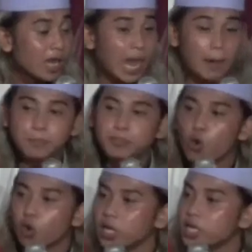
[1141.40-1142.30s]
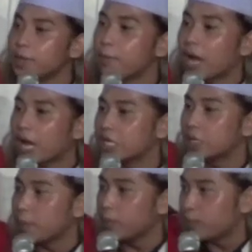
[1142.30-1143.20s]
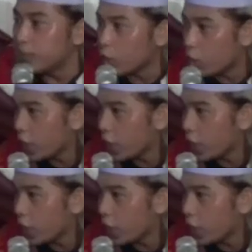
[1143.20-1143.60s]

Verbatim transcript: kampung ini bakal dipimpin oleh